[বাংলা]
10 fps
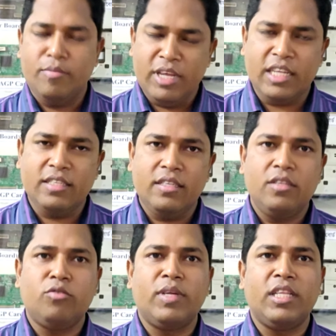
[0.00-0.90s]
আমি আজ
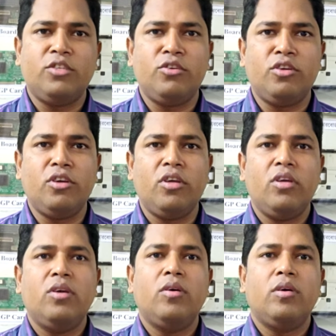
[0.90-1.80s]
তোমাদের জন্য
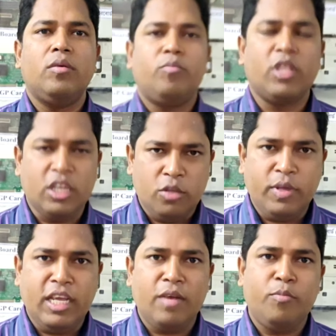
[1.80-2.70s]

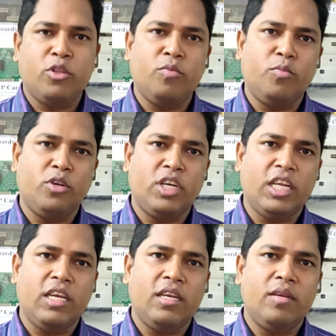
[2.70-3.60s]
পদার্থবিজ্ঞান প্রথম
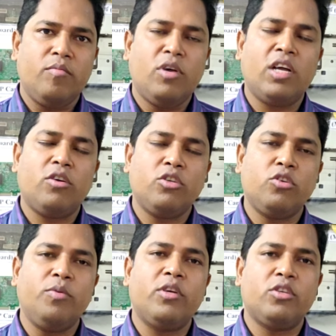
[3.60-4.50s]
পত্রের মহাকর্ষ
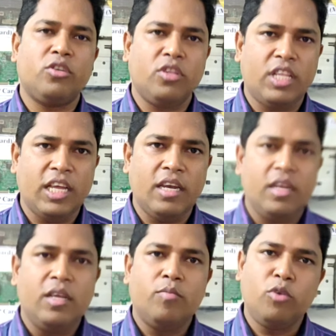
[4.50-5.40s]
অভিকর্ষ অধ্যায়ের
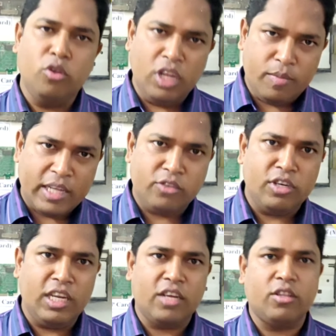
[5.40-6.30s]
বহু
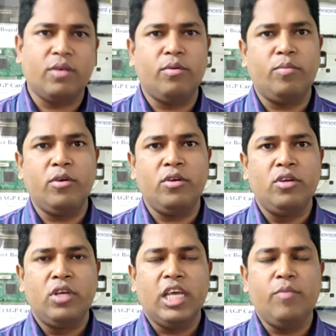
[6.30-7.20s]
নির্বাচনী নিয়ে কথা বলবো
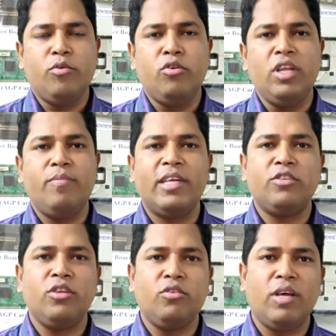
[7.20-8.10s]
এই বহু
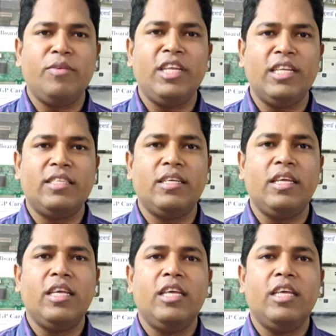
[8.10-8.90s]
নির্বাচনীগুলো আমি নিয়েছি